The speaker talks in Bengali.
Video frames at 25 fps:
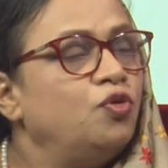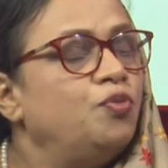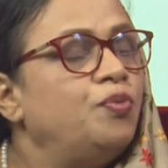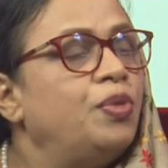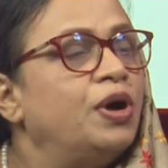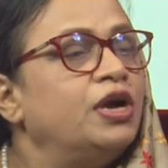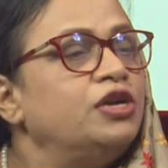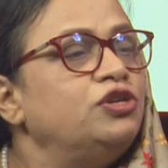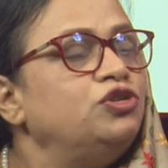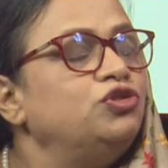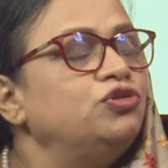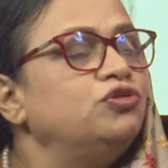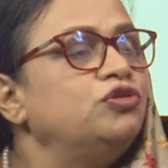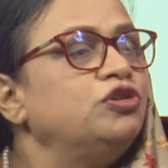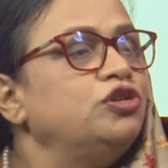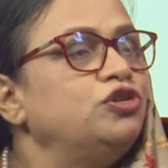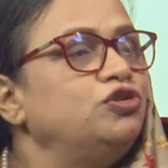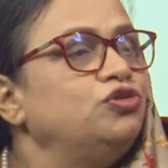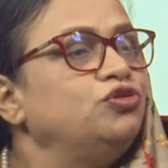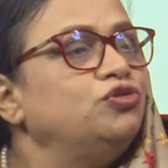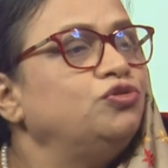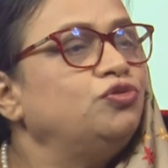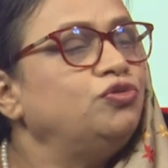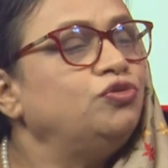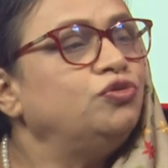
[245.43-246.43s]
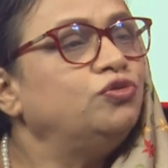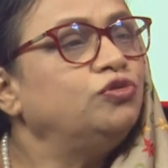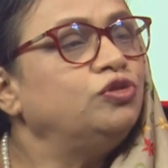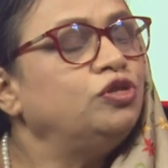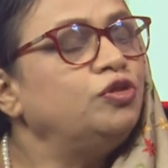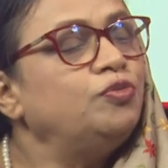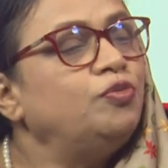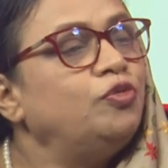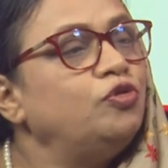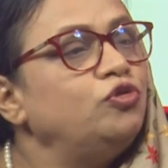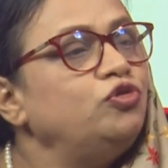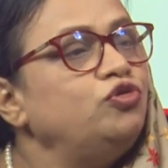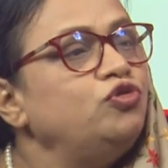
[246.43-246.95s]
উপার্জনের জন্য
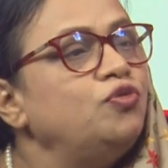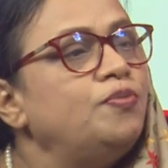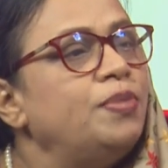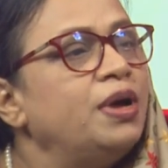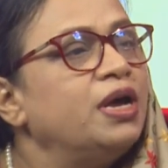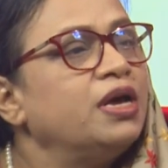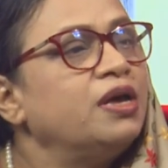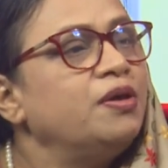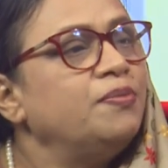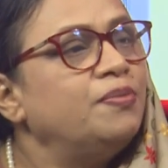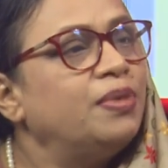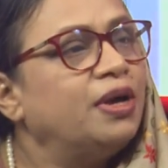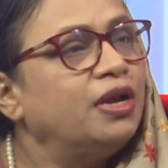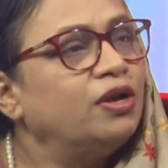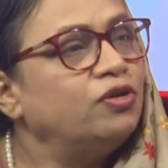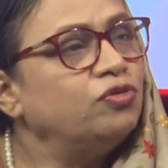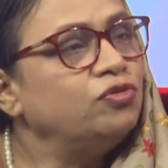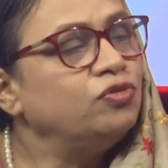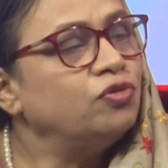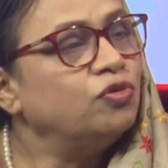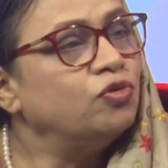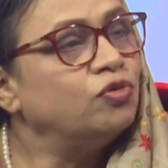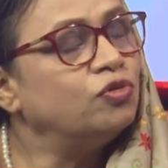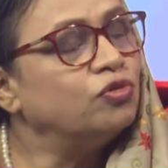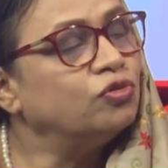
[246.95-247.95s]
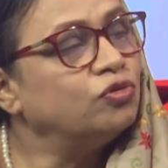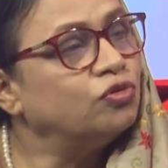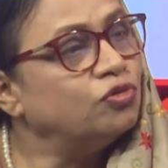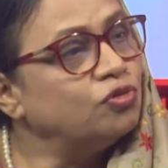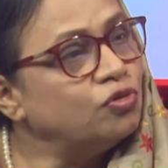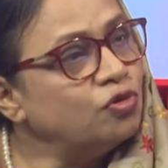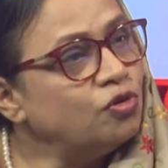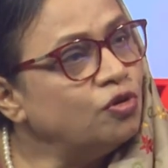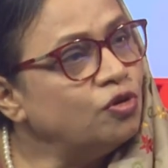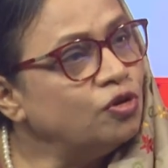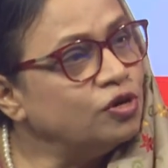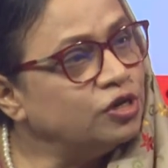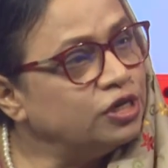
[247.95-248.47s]
যে পশু পাখি পালন করত
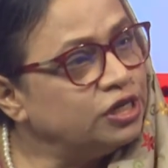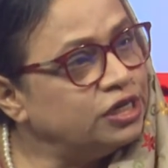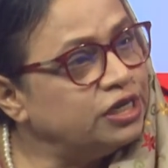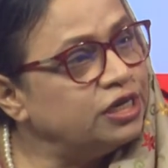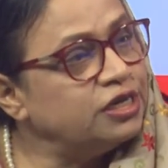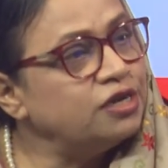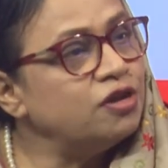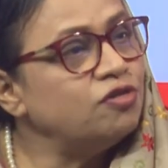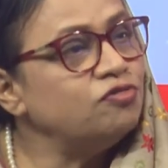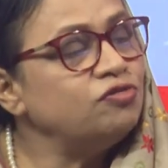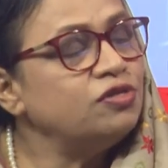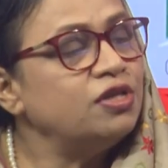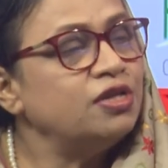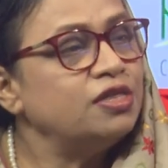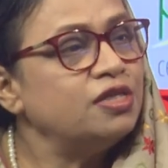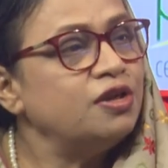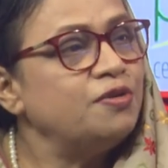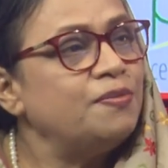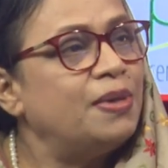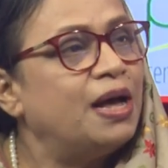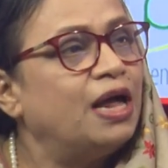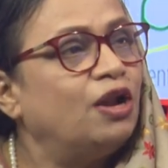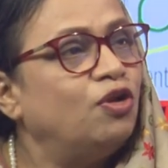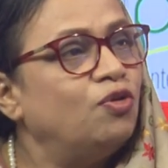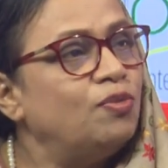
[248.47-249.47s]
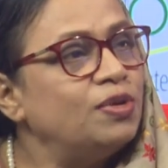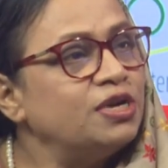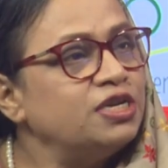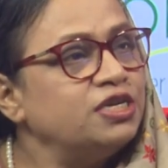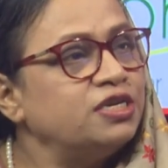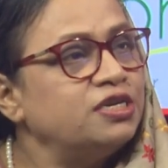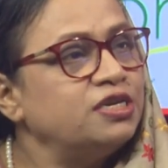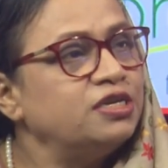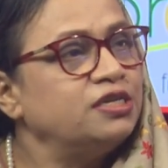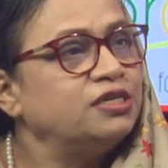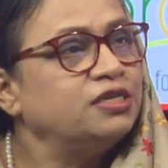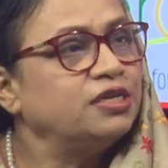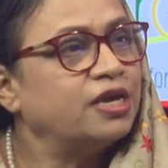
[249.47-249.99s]
সেটাও তাদের
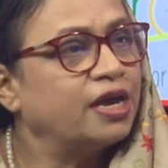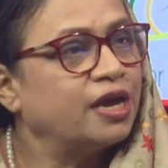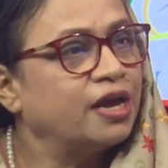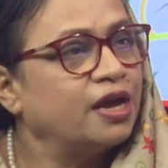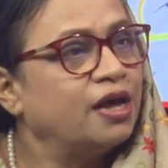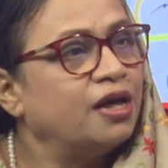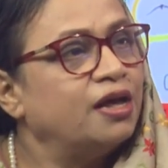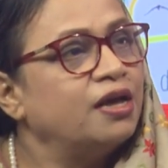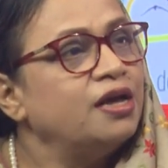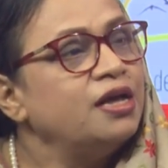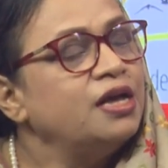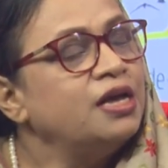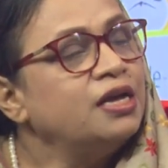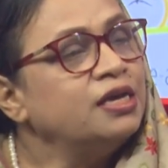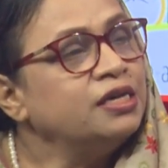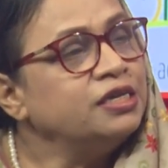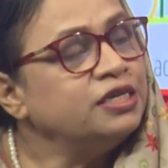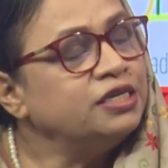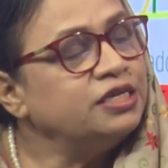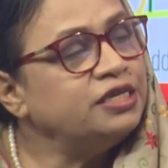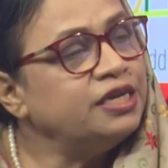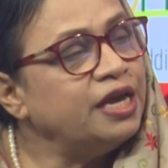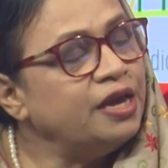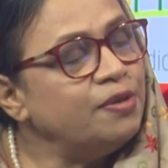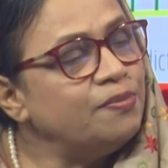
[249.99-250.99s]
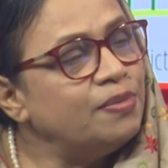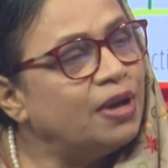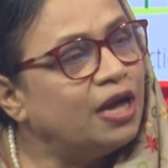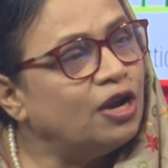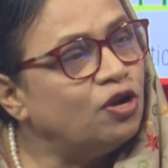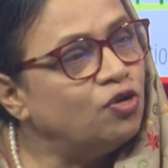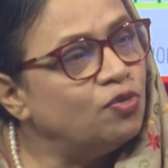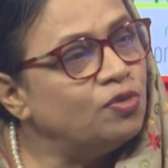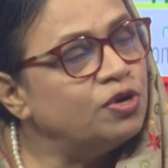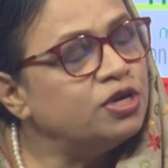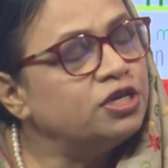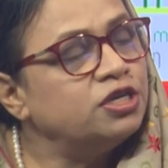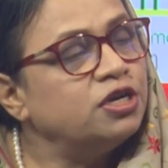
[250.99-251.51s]
ভালোবাসার জায়গা সেই
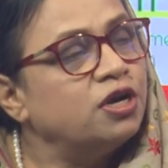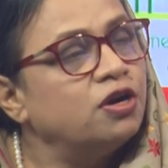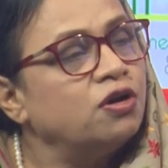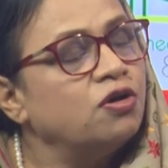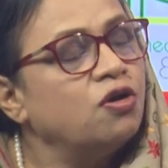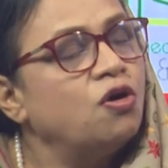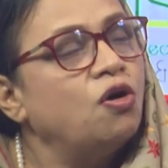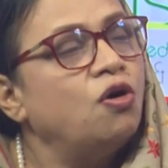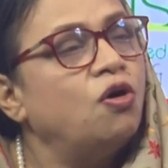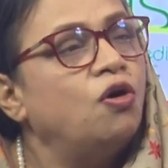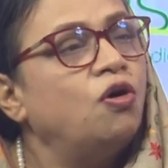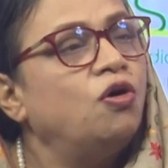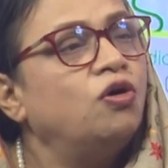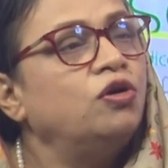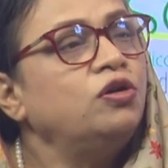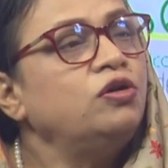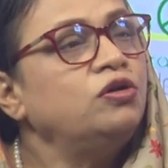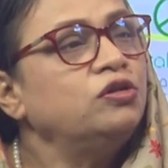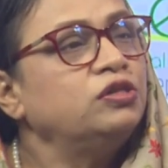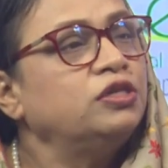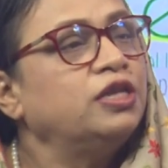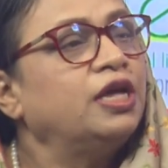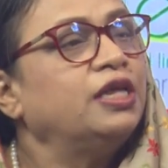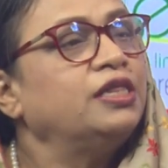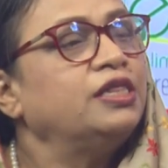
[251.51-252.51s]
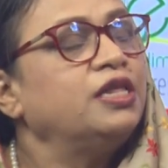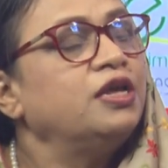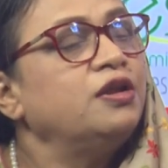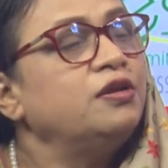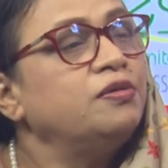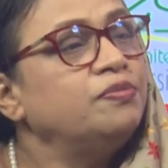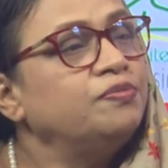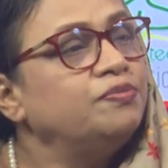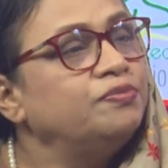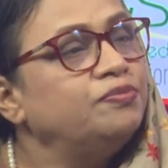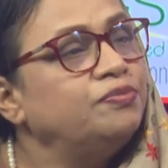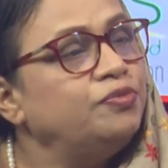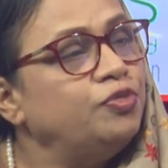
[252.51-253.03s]
ভালোবাসার ঘর তাদের
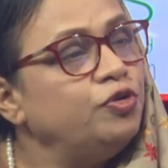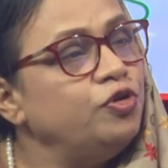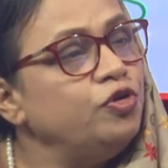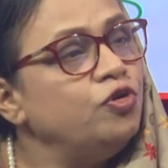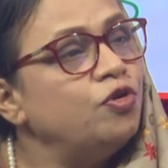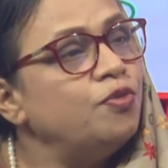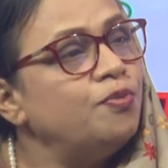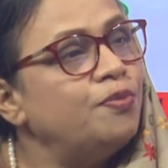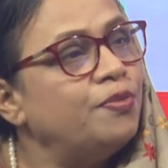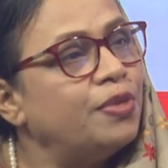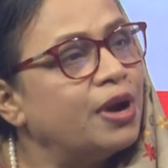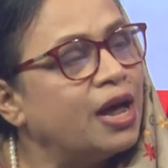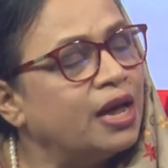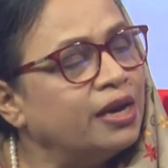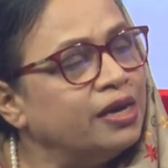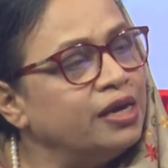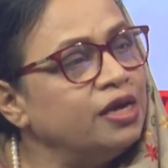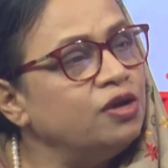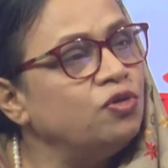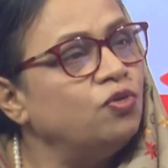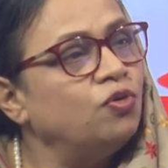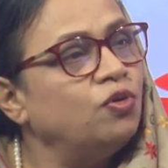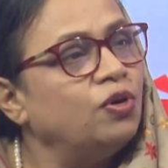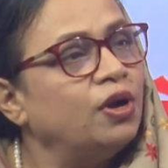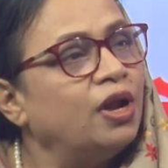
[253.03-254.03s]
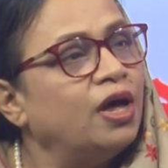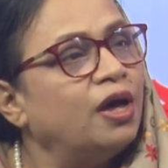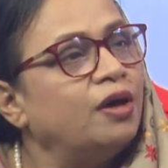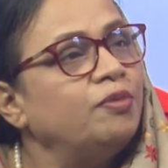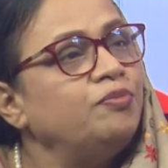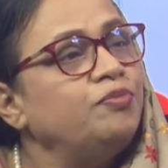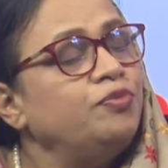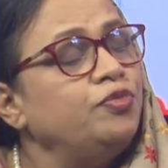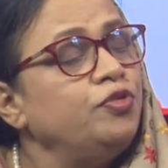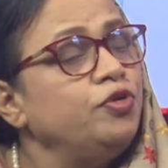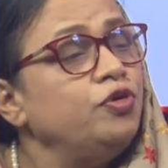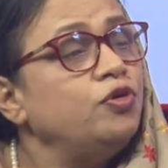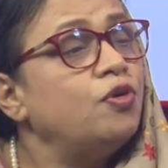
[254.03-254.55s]
প্রিয় প্রাণীগুলা
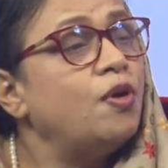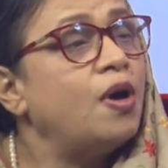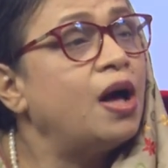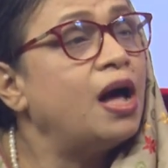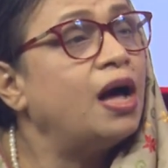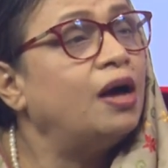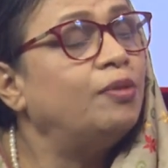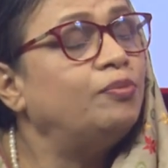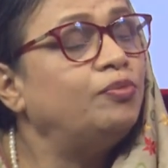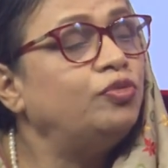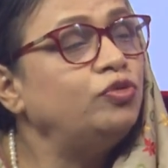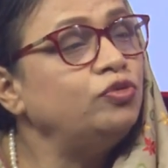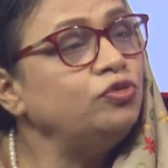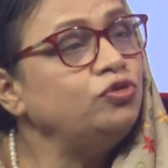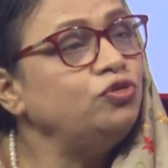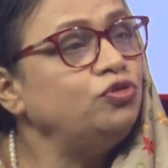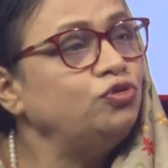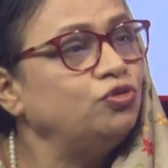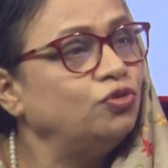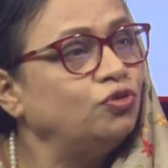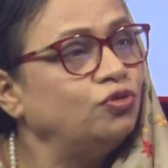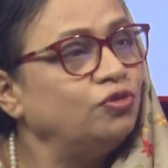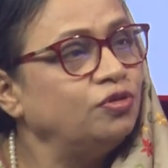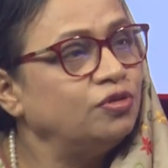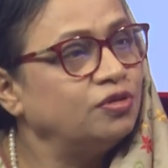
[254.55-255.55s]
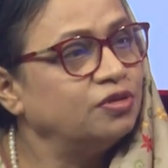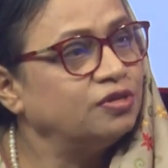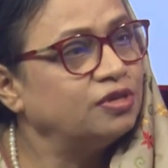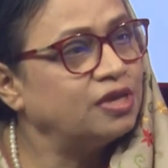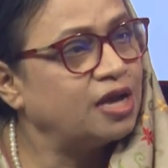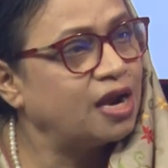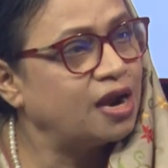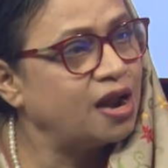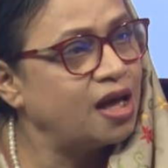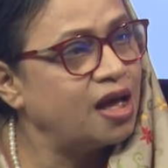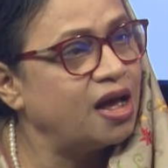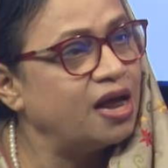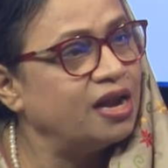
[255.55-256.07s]
প্রিয় আপনজন
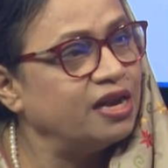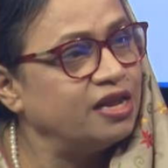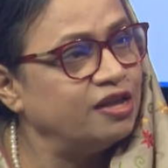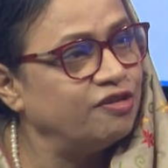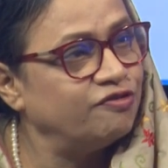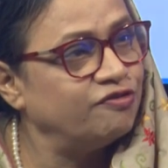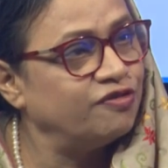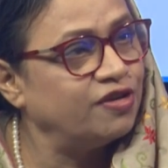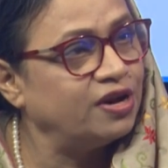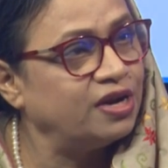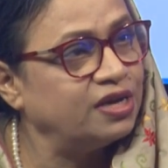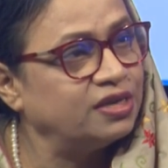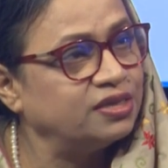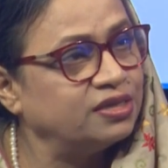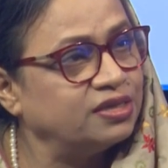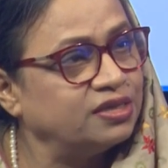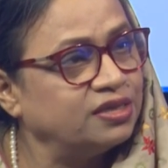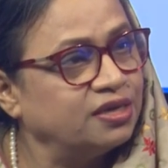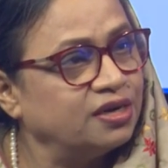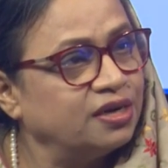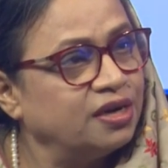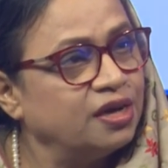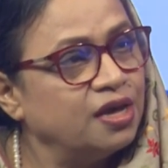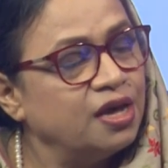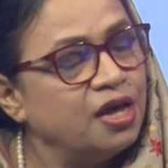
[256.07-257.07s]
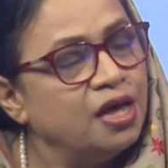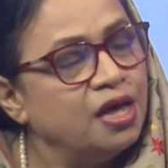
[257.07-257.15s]
তারা হারিয়ে ফেলেছে